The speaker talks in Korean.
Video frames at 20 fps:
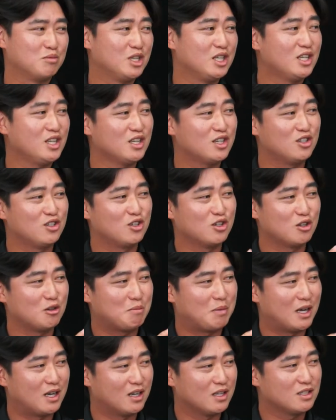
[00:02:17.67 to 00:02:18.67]
미리
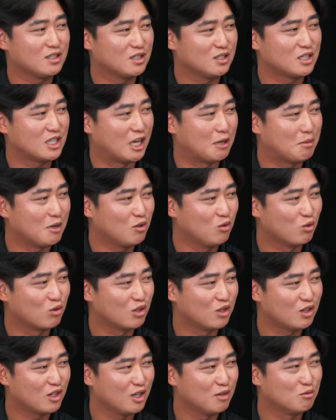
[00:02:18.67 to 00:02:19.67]
그거를 밸런스를
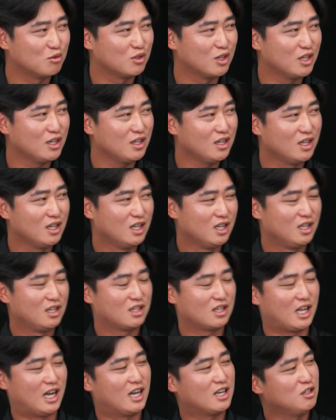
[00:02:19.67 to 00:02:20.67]
잡아놓기 때문에
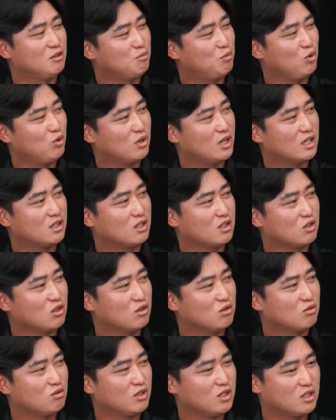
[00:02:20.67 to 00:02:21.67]
아 다른 볼 같은
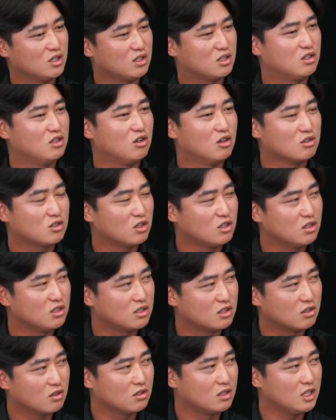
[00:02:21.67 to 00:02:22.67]
경우에는 그어져
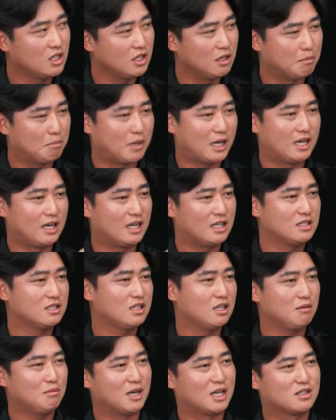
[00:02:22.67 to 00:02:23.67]
있는 선이
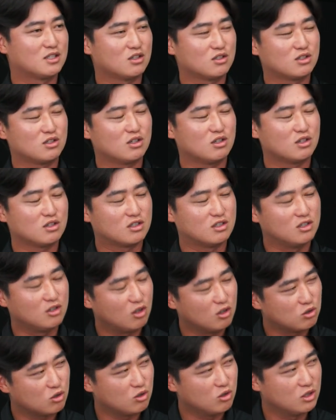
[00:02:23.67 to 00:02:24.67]
밸런스에 맞춰서
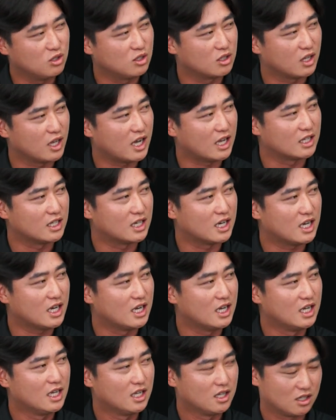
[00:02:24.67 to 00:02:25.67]
그어져 있는 게 아니라
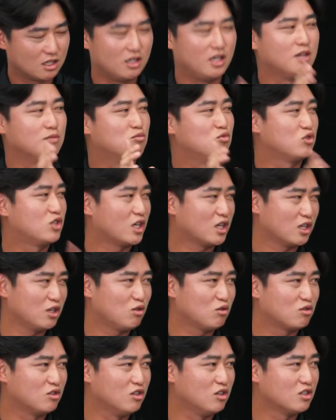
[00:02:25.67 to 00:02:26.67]
아니에요? 예,
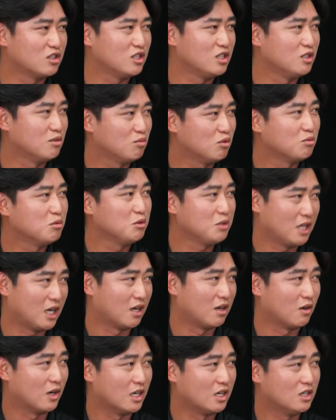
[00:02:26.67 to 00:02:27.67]
무작위로 그어져 아, 있는 그래요? 부분이
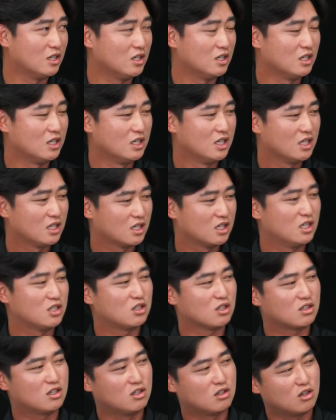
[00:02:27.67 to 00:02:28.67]
나와요.
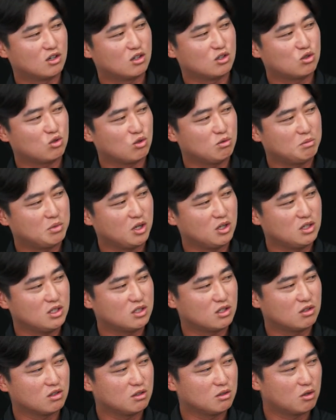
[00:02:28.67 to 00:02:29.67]
그래서 그거를 좀
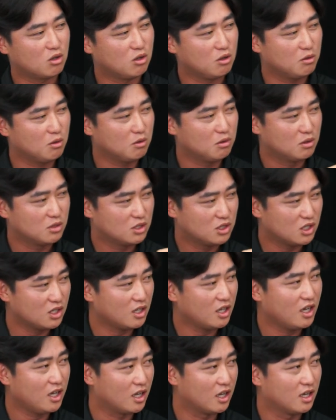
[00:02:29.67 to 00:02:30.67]
편의성을 더
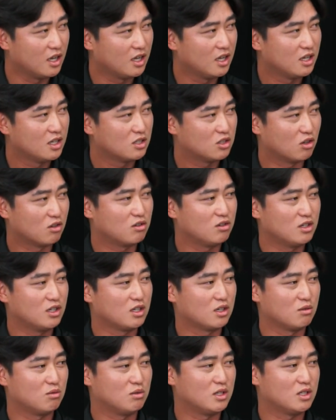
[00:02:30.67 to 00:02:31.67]
쉽게
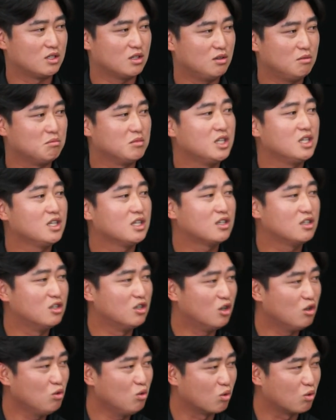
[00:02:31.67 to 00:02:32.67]
접근하기 음. 위해서 미리
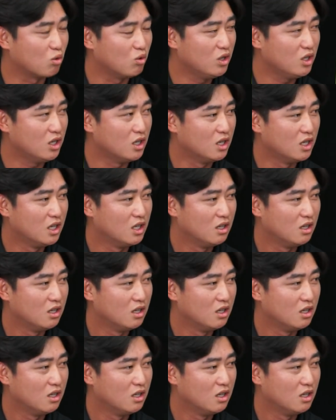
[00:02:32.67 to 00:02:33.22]
그어 놓고요.